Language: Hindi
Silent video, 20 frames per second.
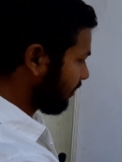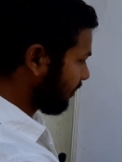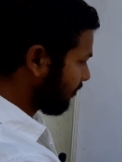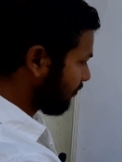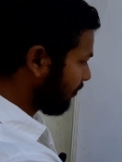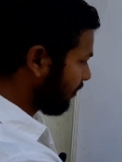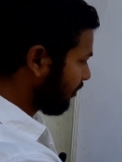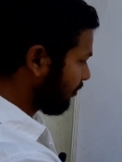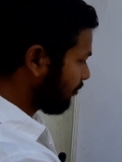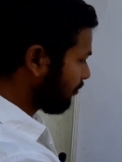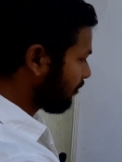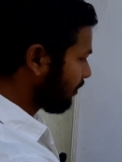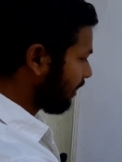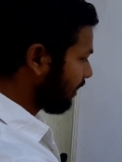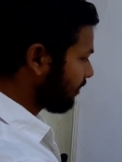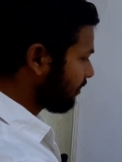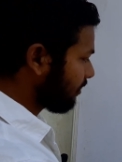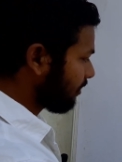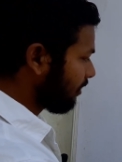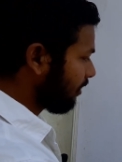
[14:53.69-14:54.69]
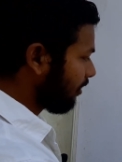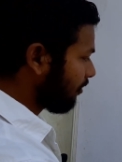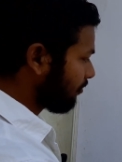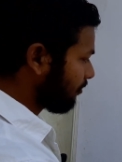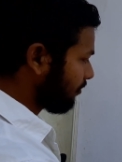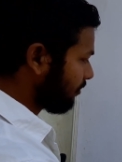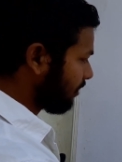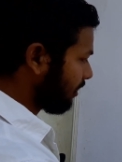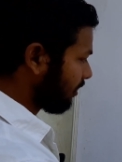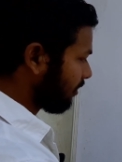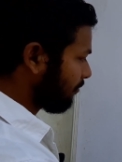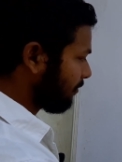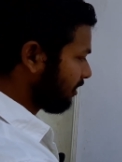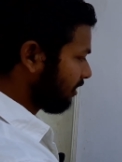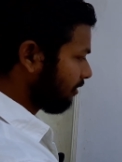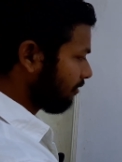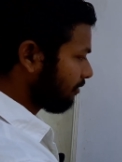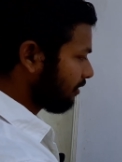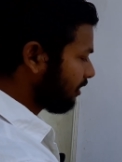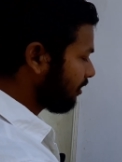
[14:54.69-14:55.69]
इक्वल टू कैंसिल आउट हो जाएगा
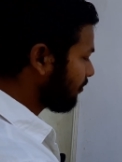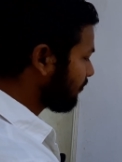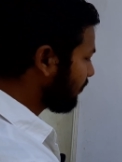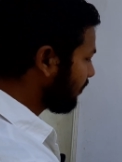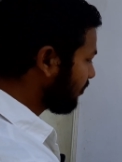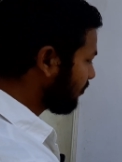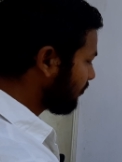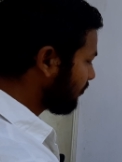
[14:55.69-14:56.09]
मतलब कि इक्वल